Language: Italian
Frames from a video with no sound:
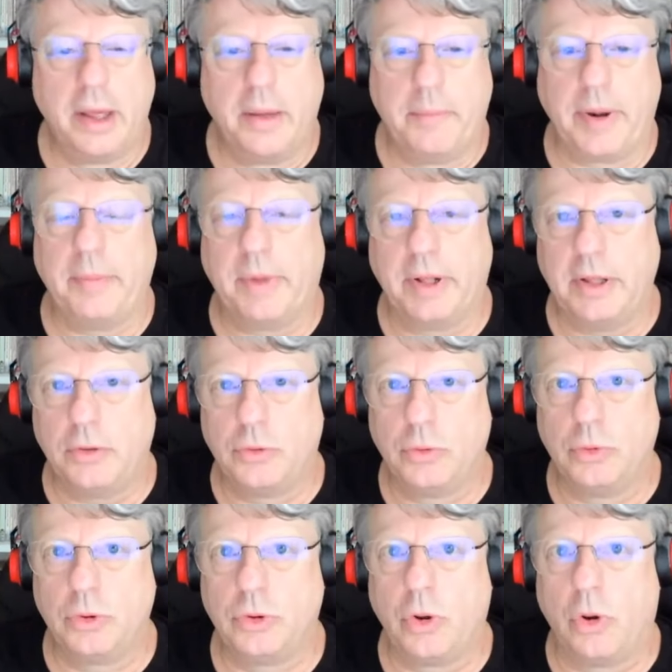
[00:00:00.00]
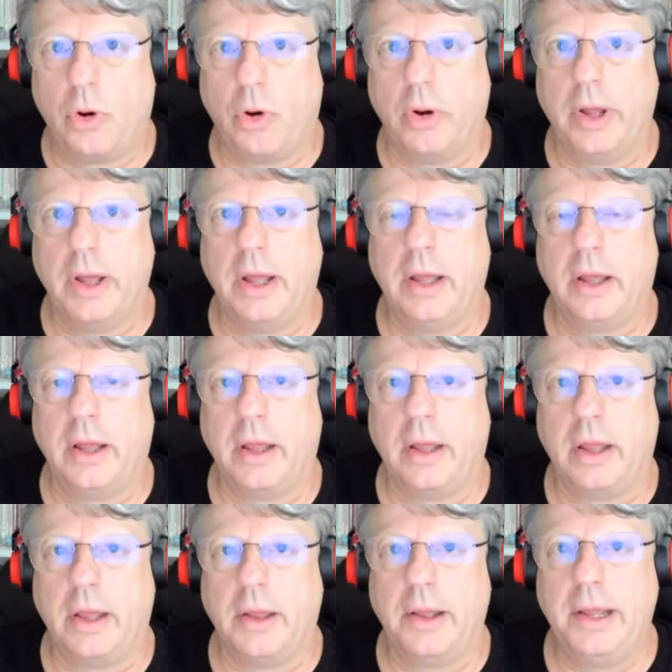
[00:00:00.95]
prima di tutto,
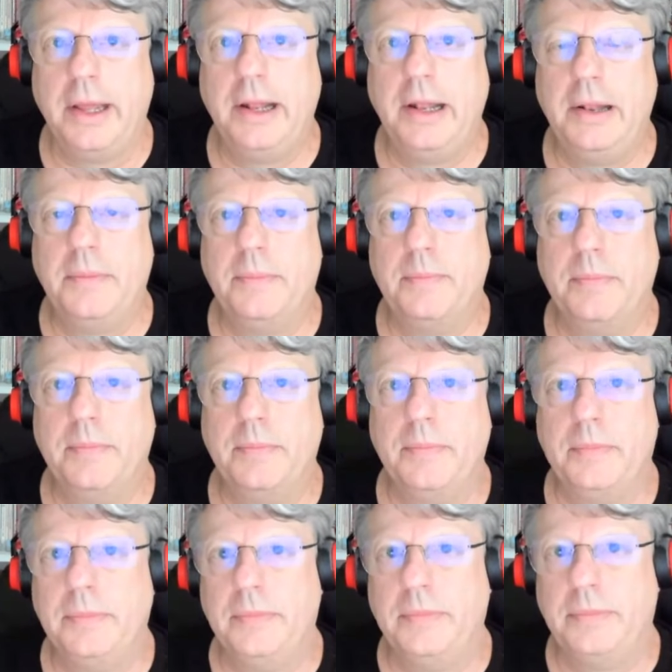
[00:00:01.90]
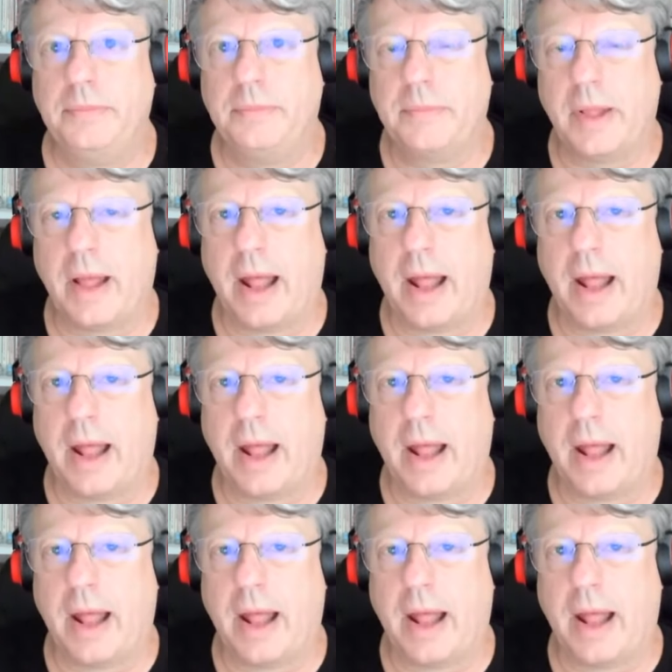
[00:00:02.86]
eh, il, mh, mm,